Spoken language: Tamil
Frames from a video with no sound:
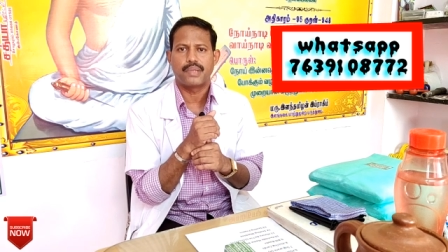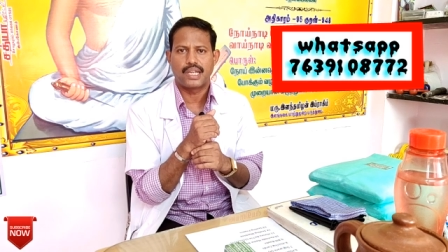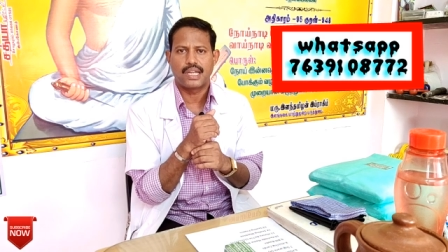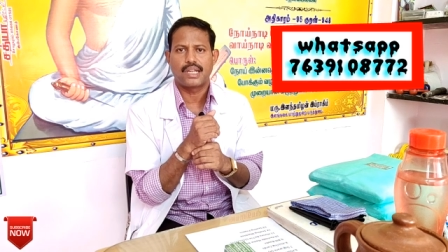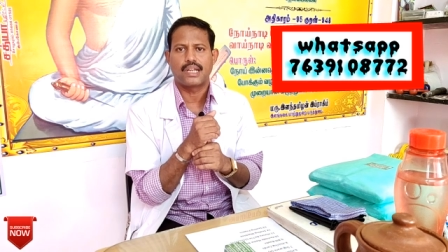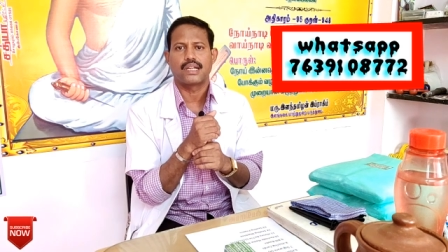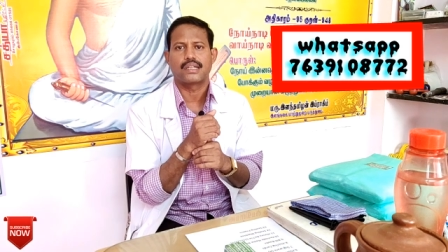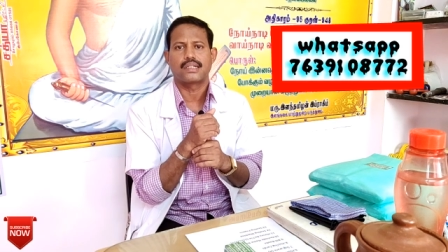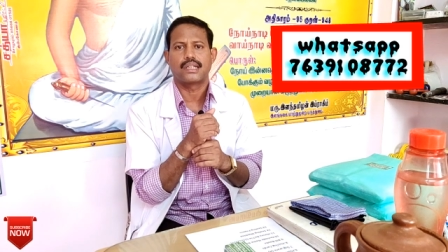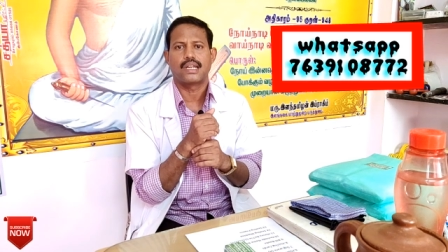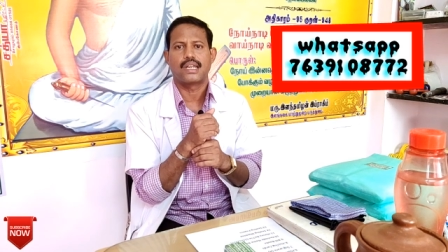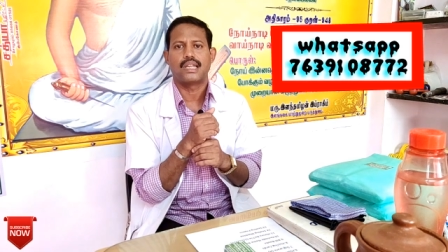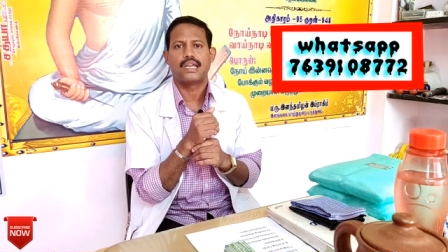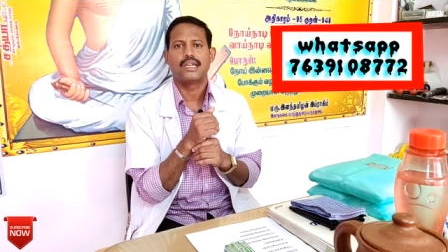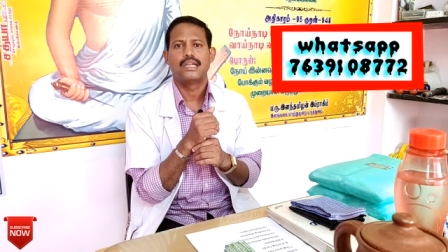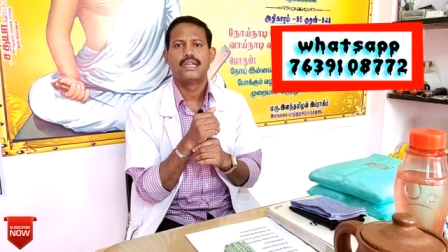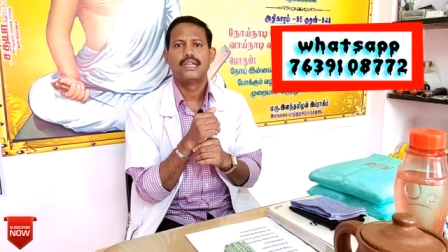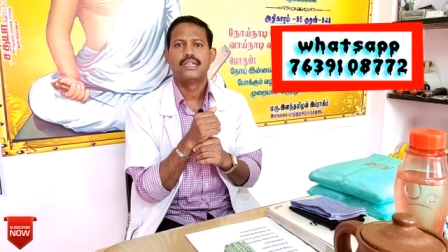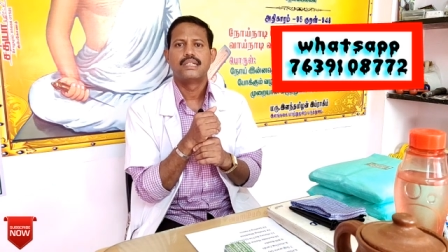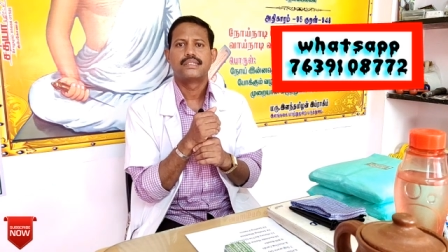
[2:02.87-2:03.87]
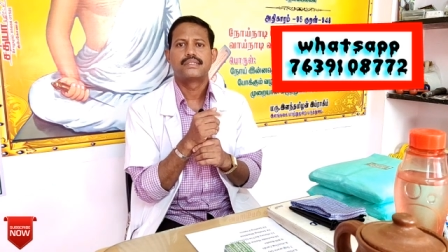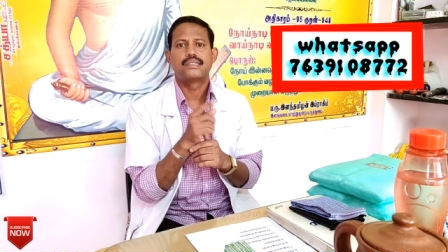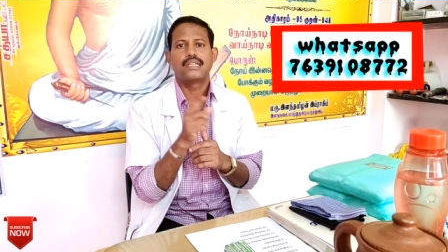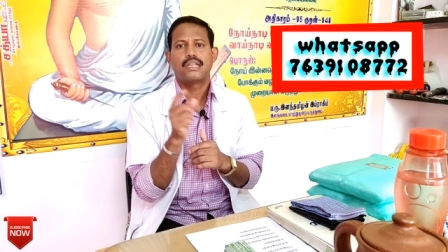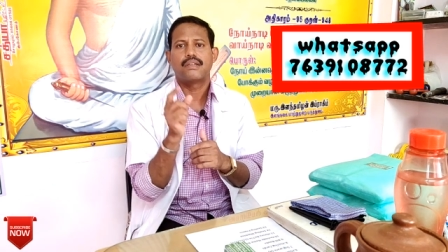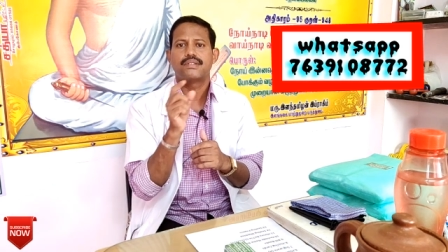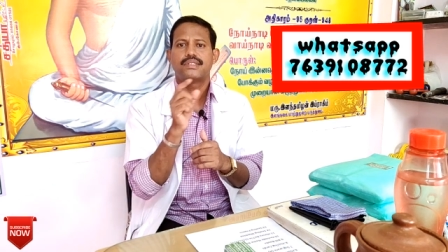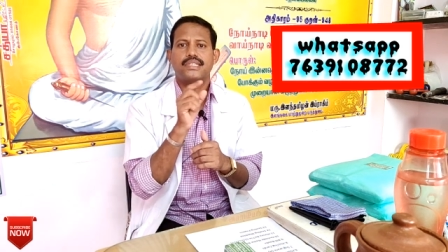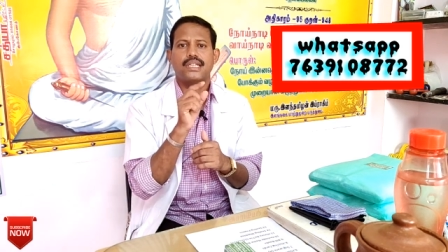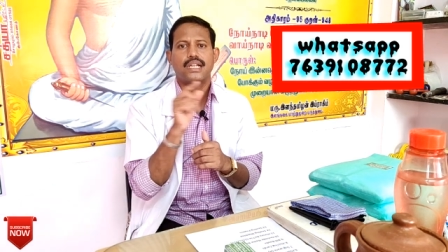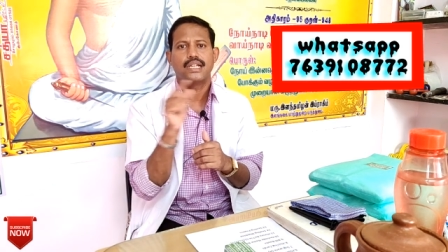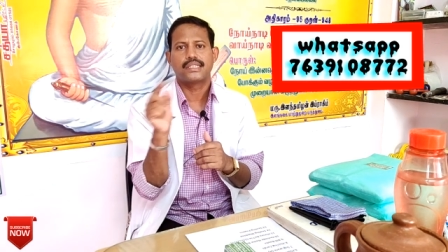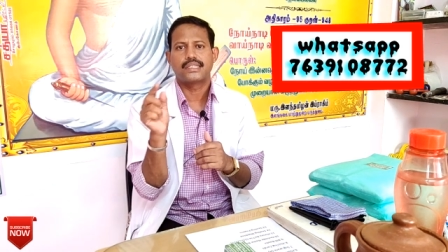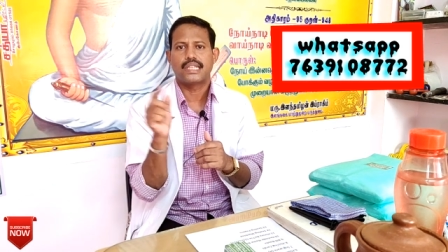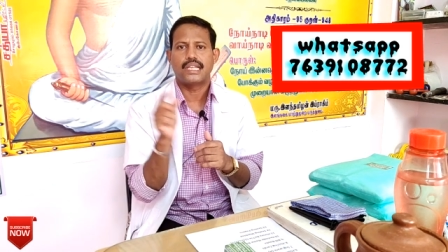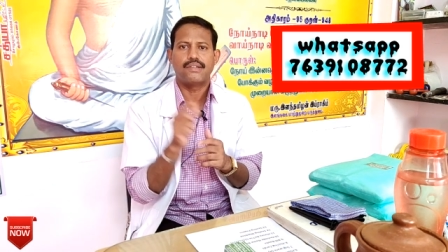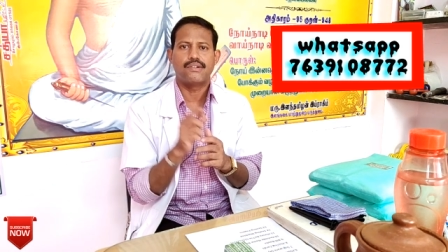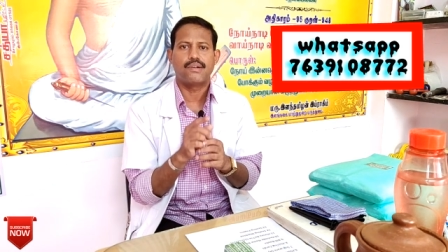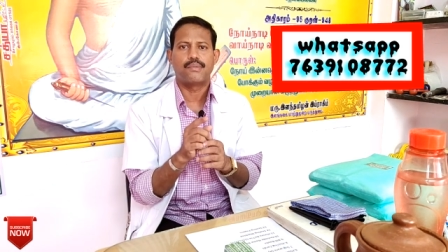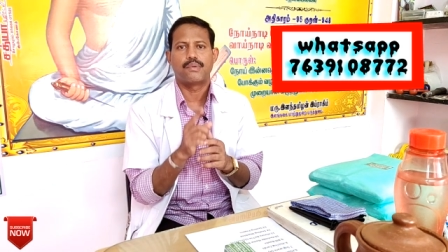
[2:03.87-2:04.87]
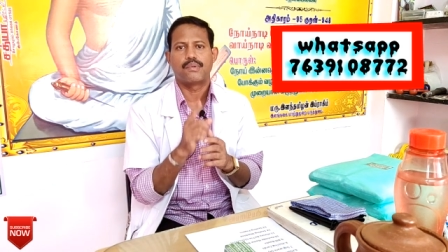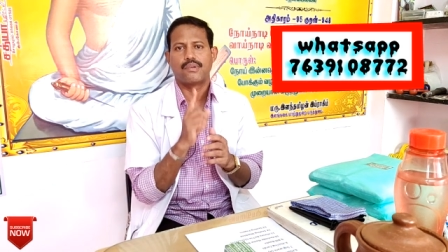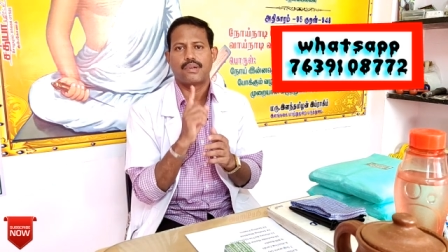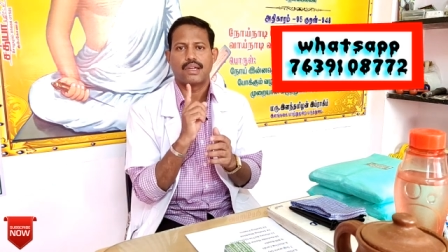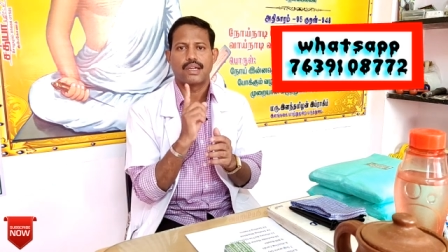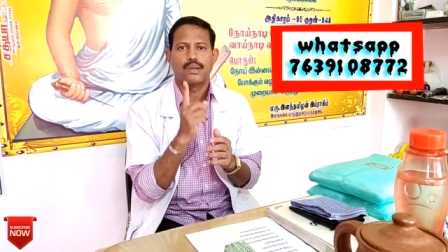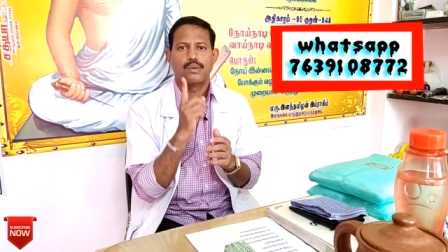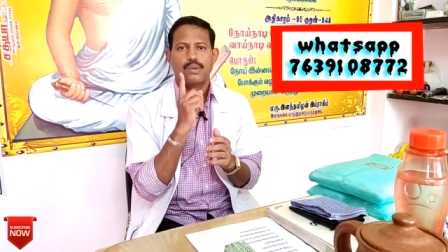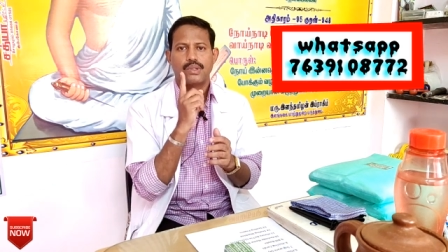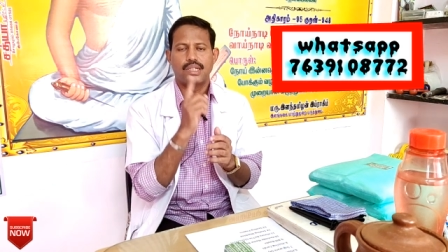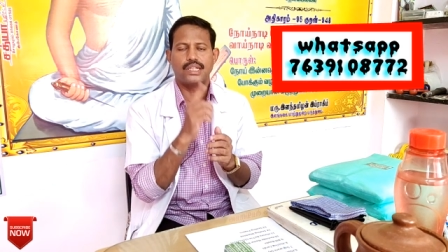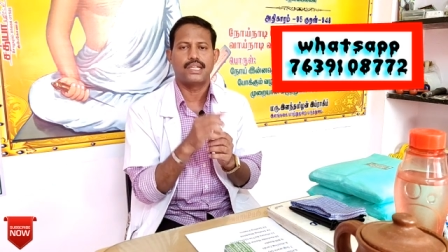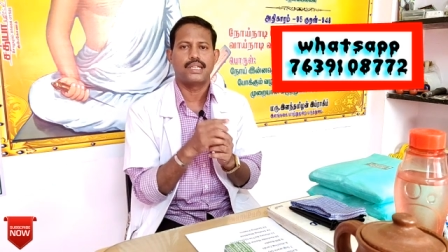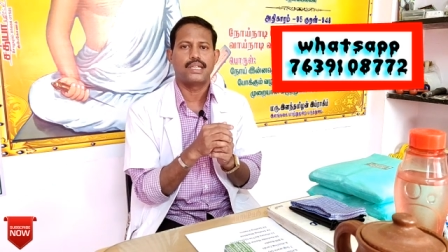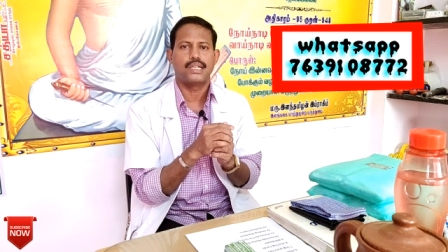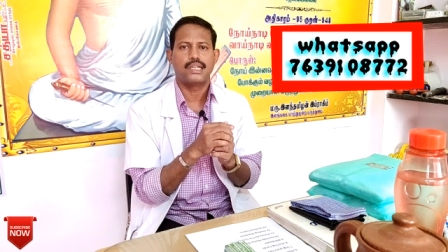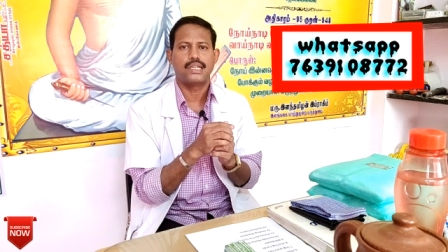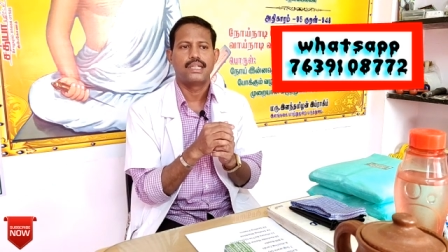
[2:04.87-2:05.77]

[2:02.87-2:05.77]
பீரியட் நாட்களில் சில விஷயங்கள் தெளிவாக பண்ணுவாங்க ஒன்று